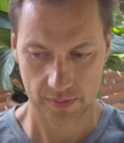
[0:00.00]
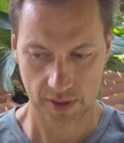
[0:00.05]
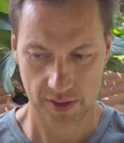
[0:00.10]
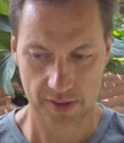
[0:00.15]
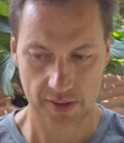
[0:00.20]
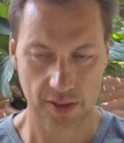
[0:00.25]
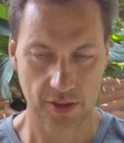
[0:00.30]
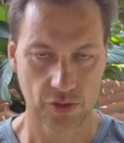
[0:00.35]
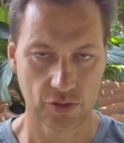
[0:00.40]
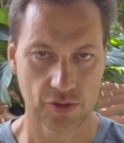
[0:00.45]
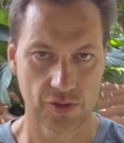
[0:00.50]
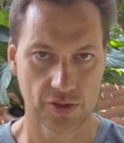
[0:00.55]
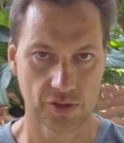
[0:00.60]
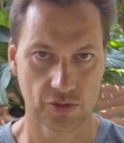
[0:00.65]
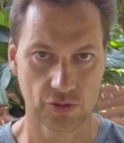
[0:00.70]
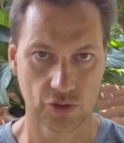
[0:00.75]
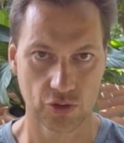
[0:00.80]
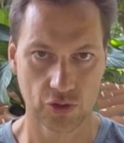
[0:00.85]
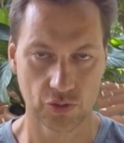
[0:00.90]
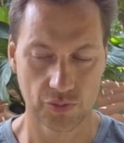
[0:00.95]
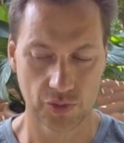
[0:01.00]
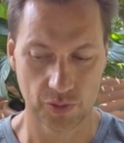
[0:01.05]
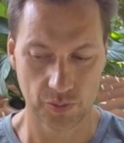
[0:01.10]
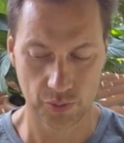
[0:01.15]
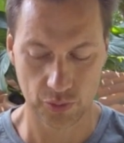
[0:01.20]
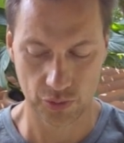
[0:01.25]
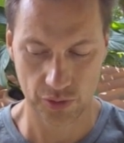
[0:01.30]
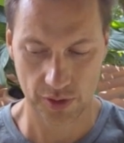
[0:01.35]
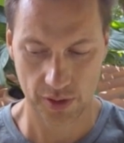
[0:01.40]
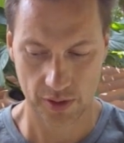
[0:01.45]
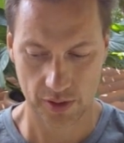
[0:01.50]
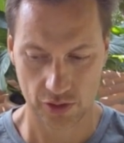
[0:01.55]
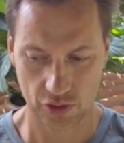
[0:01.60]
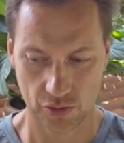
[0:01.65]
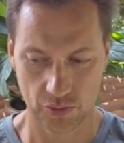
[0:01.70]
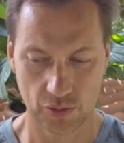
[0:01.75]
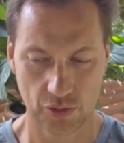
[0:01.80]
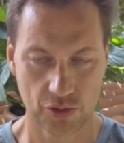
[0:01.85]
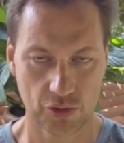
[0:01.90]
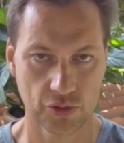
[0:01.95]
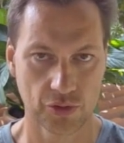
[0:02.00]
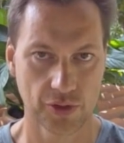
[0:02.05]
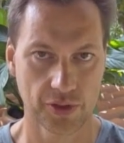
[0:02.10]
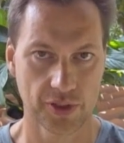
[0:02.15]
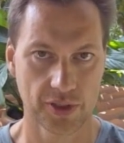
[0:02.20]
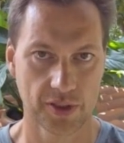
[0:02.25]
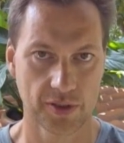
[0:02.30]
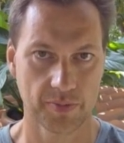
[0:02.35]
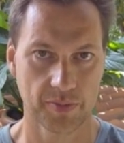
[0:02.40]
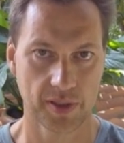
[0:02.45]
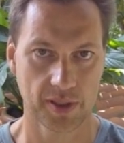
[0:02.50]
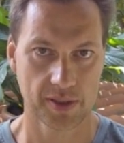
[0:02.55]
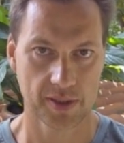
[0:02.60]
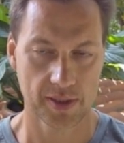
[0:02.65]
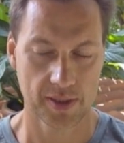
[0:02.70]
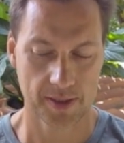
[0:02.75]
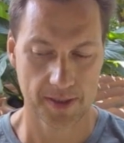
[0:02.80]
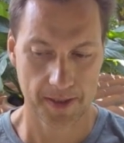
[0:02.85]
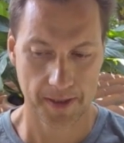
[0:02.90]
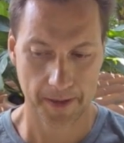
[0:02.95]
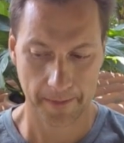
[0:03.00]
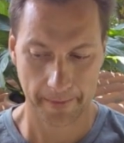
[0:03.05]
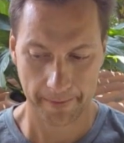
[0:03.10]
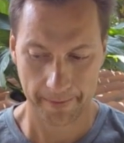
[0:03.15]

становятся на духовный путь, чтобы ускорить этот процесс.